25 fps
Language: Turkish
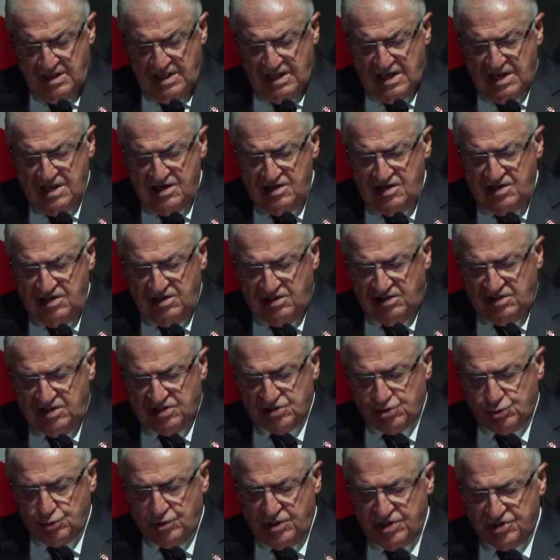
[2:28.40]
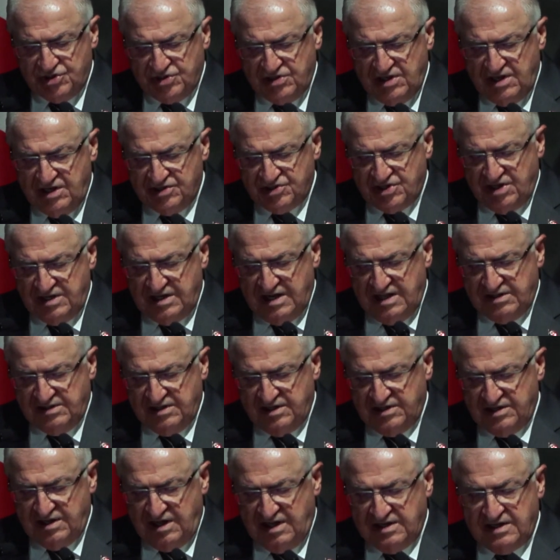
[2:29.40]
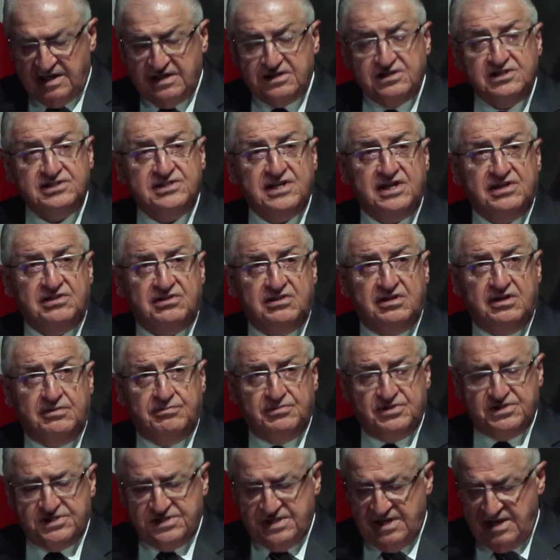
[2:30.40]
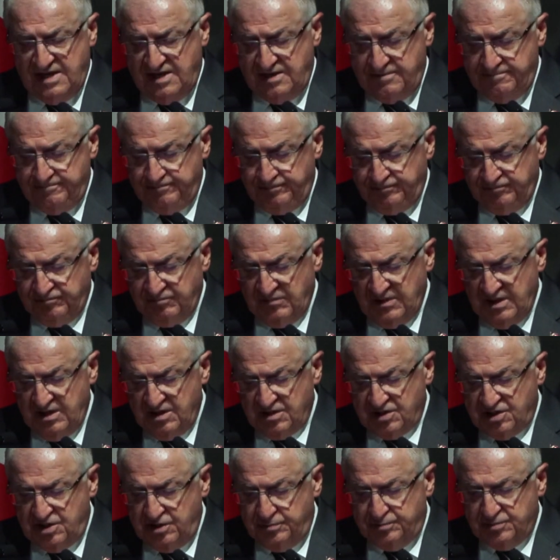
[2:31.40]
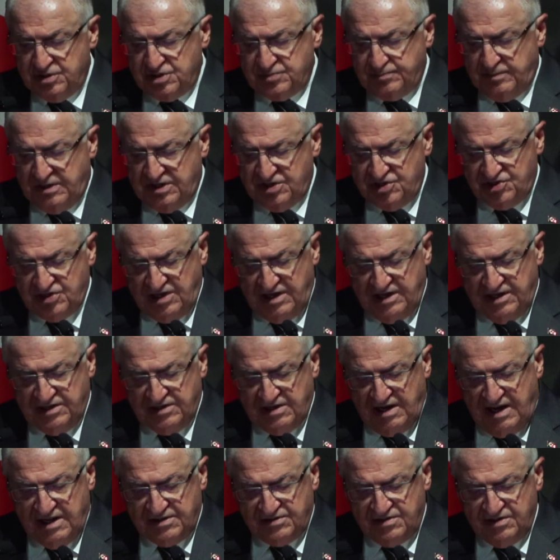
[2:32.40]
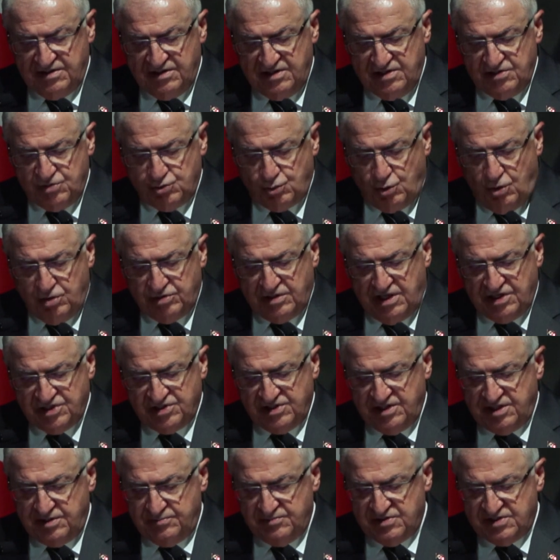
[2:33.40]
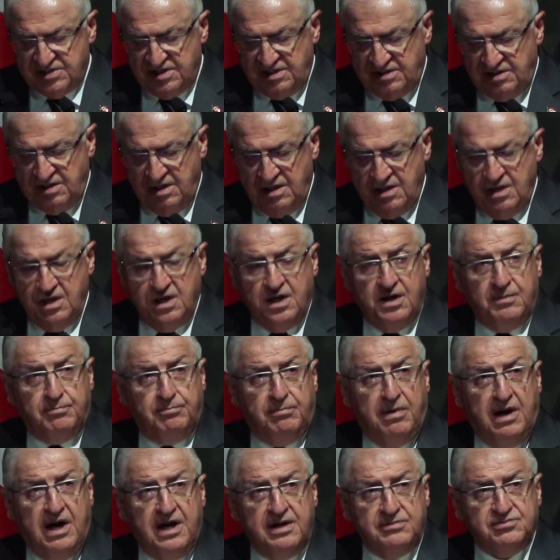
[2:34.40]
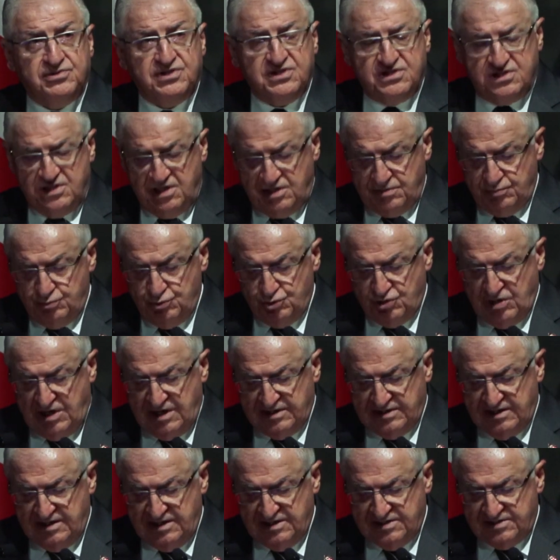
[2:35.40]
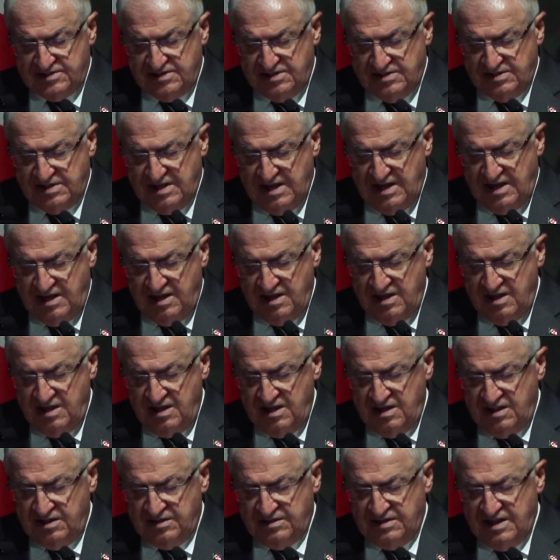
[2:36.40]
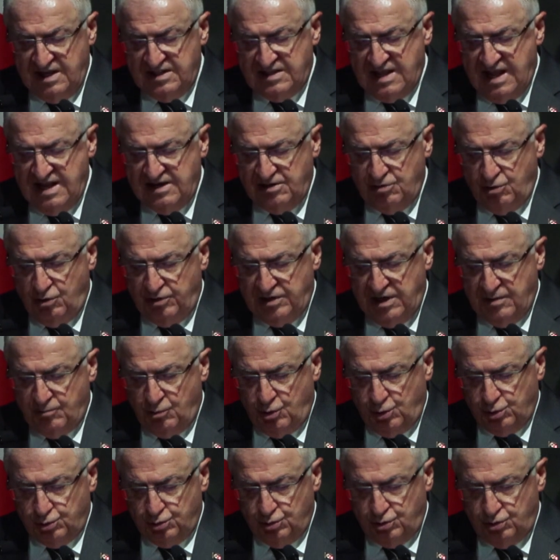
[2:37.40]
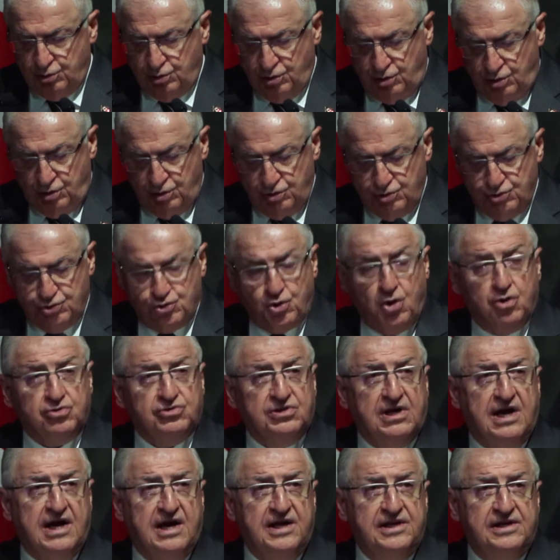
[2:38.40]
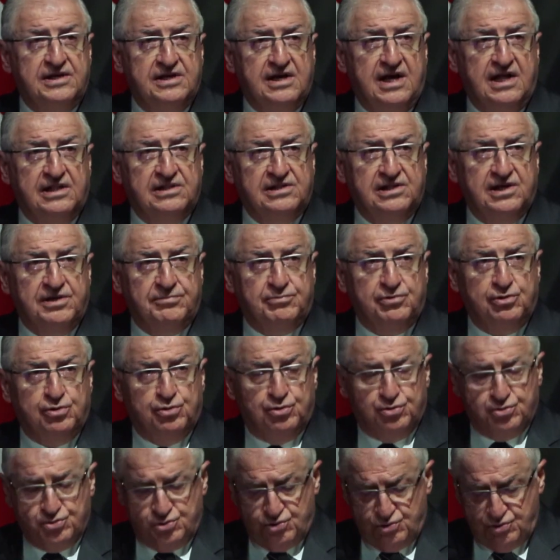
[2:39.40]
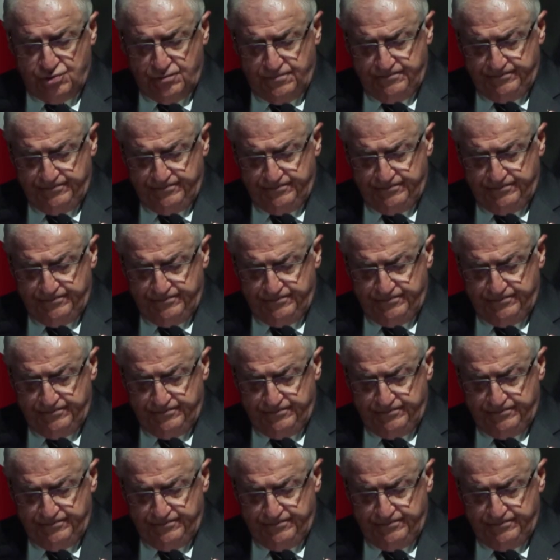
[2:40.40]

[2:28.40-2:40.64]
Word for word: 50 yıllık süreçte yaşananları analiz ettiğimizde Kıbrıs Barış Harekatı'nın soydaşlarımızın bağımsızlık mücadelesinde nedenli önem olduğunu çok daha iyi anlayabiliyoruz.